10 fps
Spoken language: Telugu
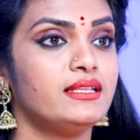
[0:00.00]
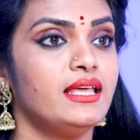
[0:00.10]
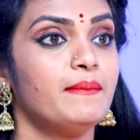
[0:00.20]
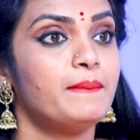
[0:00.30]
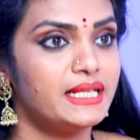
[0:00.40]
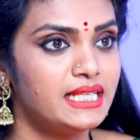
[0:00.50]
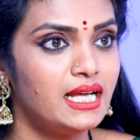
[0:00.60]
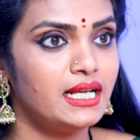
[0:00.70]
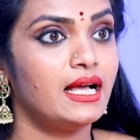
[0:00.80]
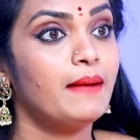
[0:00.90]
ఇదే
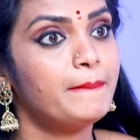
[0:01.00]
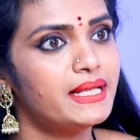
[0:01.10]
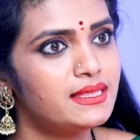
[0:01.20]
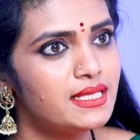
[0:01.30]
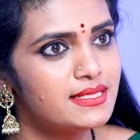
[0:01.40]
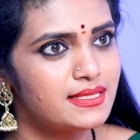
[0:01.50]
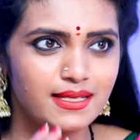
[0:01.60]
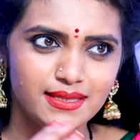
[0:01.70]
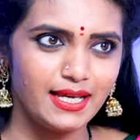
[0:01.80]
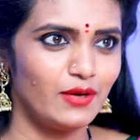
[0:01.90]
ప్రధానంగా పెద్ద
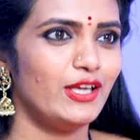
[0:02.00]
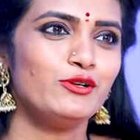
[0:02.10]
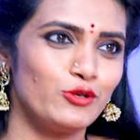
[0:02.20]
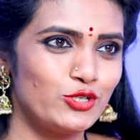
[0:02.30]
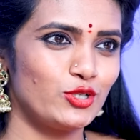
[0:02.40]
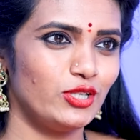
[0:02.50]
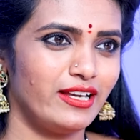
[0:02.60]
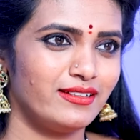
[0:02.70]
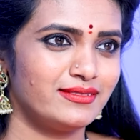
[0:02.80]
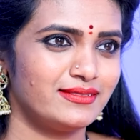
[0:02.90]
సందేహమై కూర్చుంది